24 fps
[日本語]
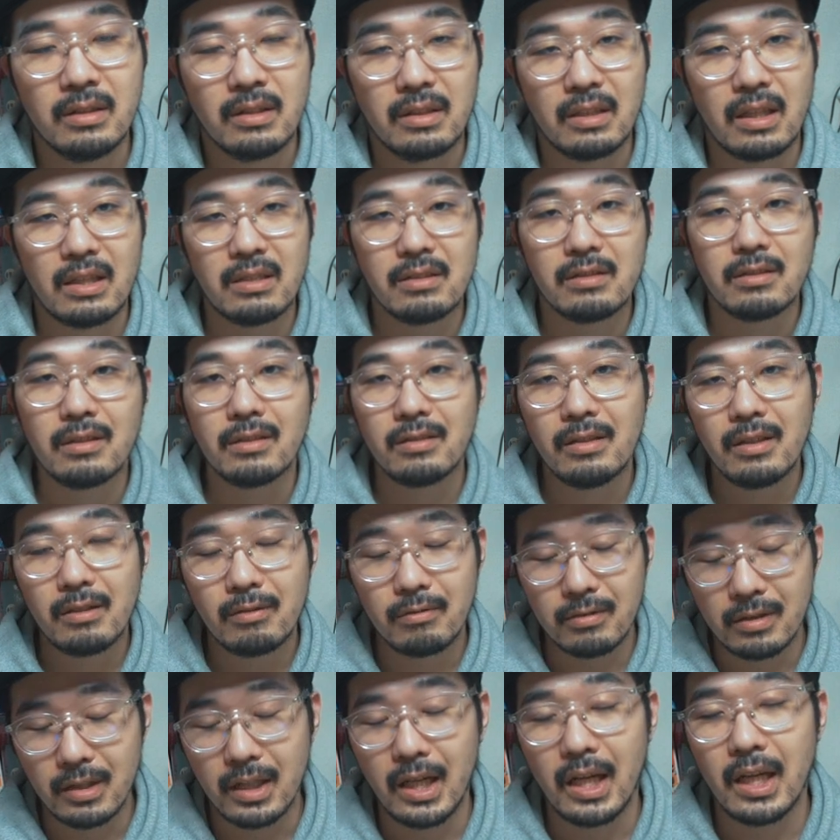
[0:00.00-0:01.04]
感じですね、
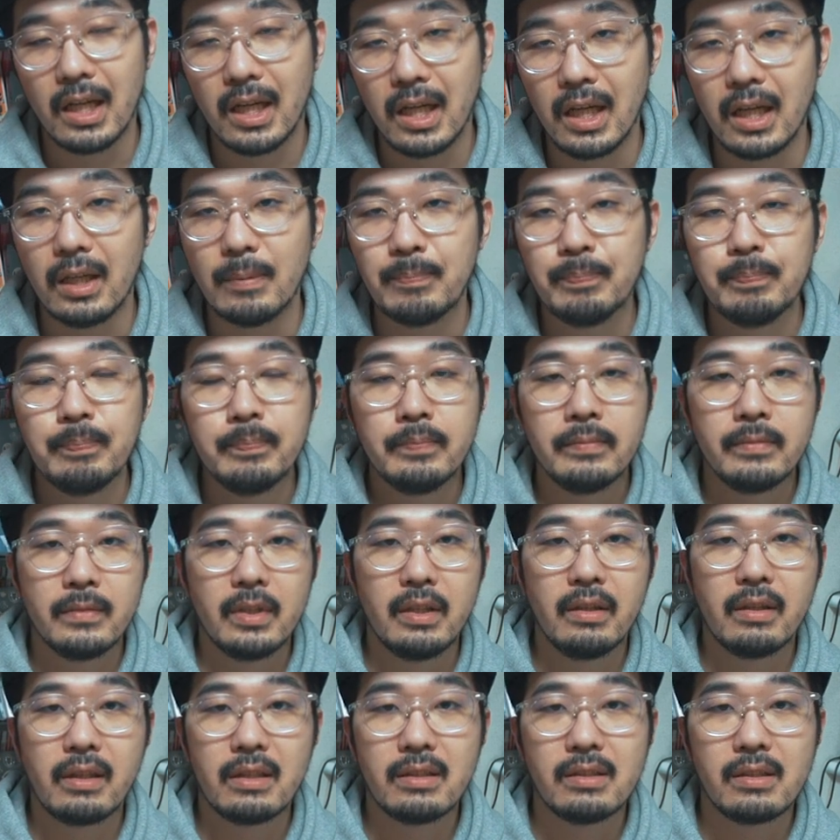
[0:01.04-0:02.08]
今回。はい。っ
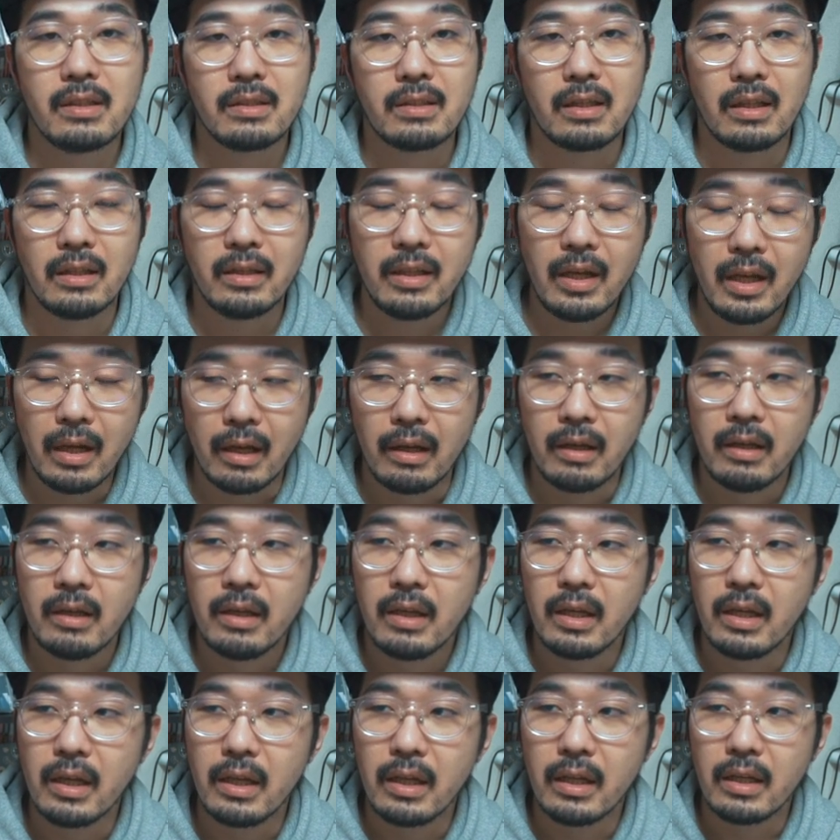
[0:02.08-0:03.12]
ていう感じでした。で、
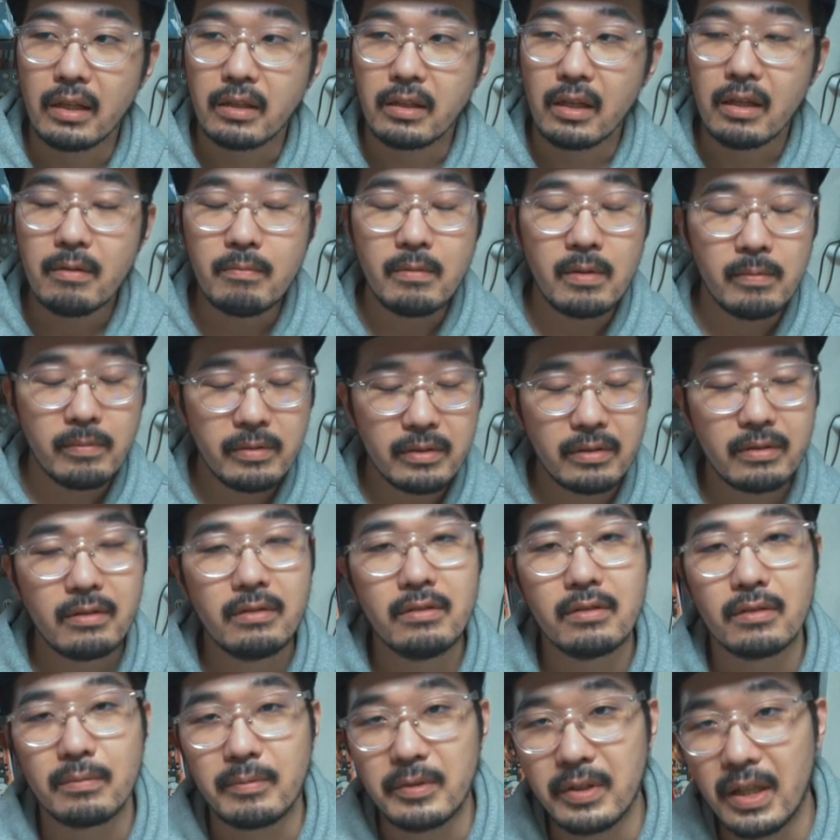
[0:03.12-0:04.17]
えー、
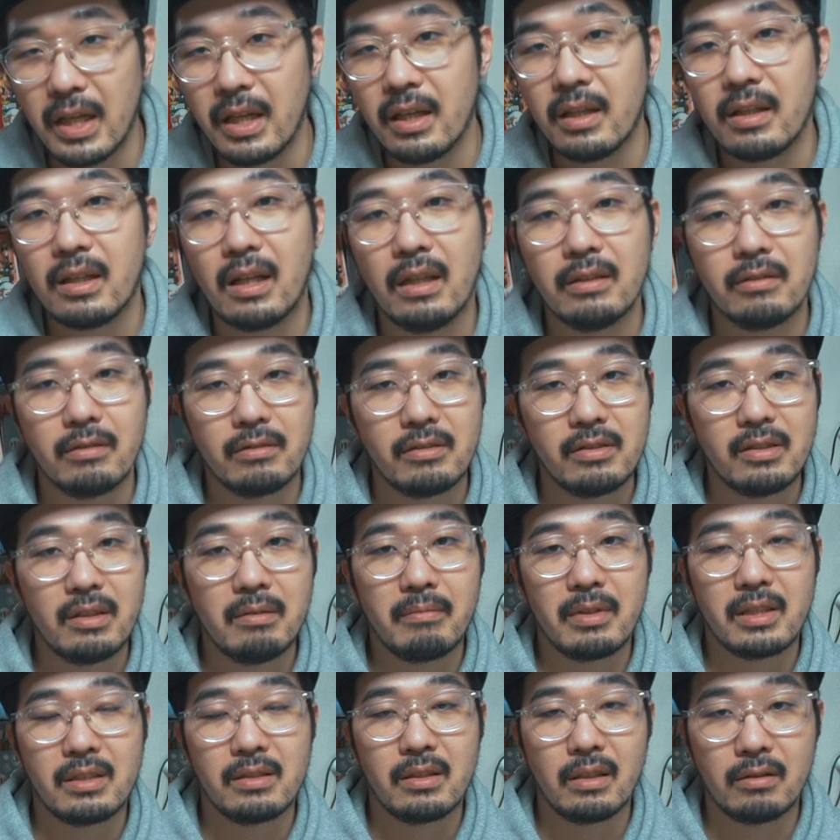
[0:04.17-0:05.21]
ゲームオブスローンズもね、監督して
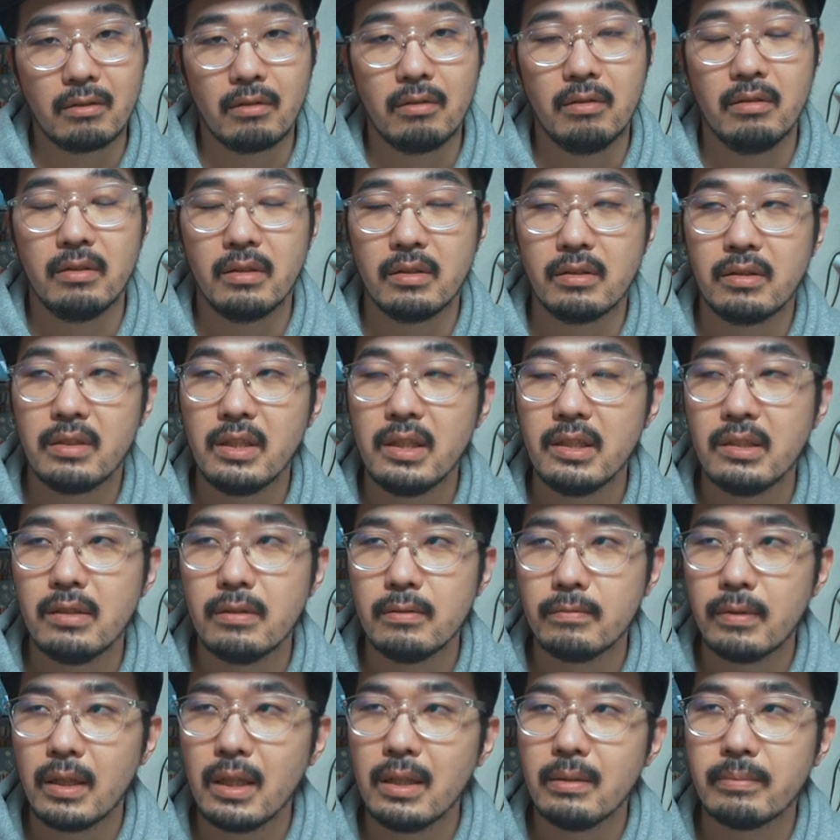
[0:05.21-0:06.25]
ましたと。シーズン
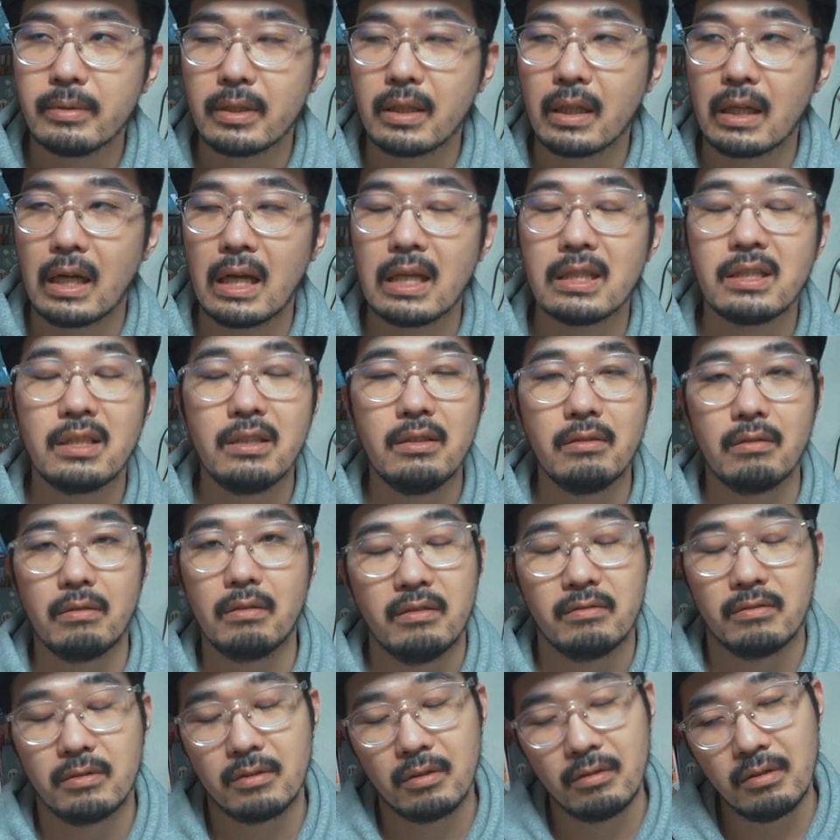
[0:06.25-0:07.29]
5から8の、
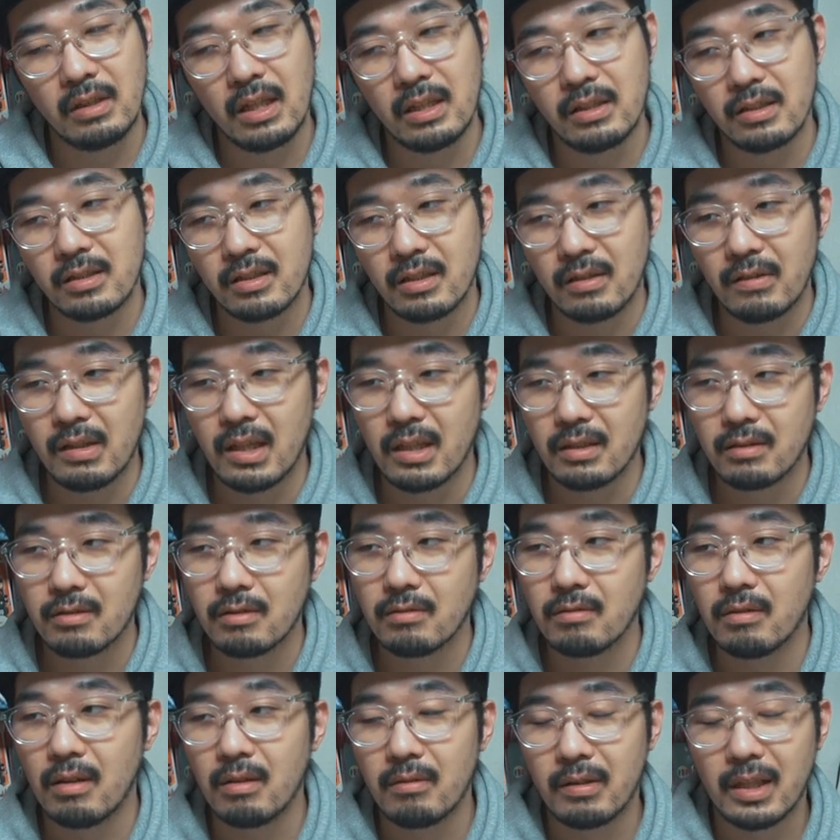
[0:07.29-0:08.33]
のどの話かは
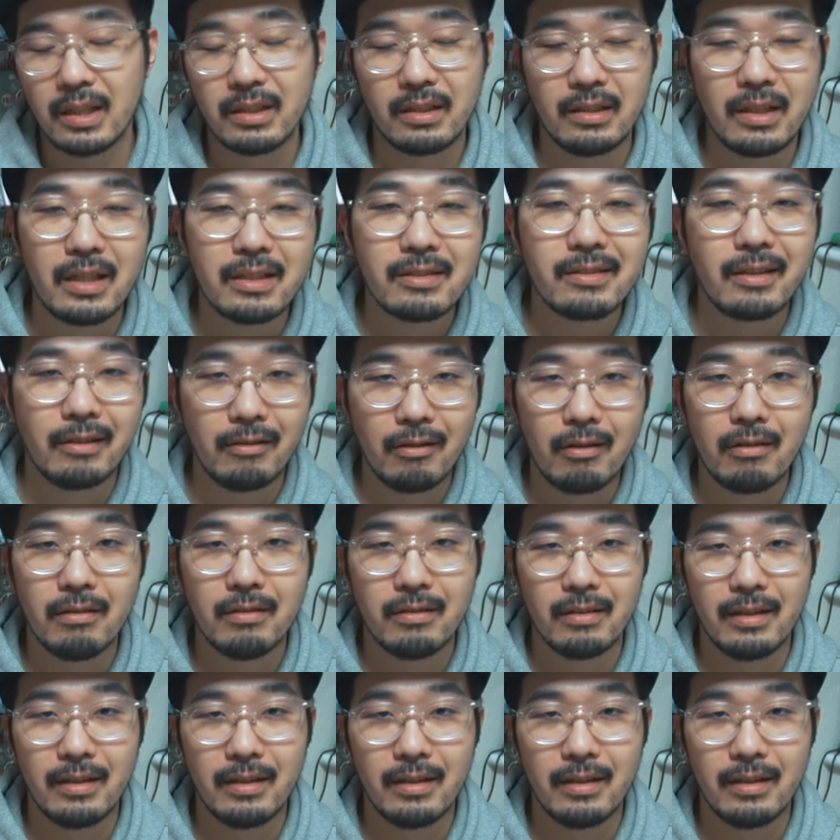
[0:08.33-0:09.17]
ちょっとは分かってないですけど、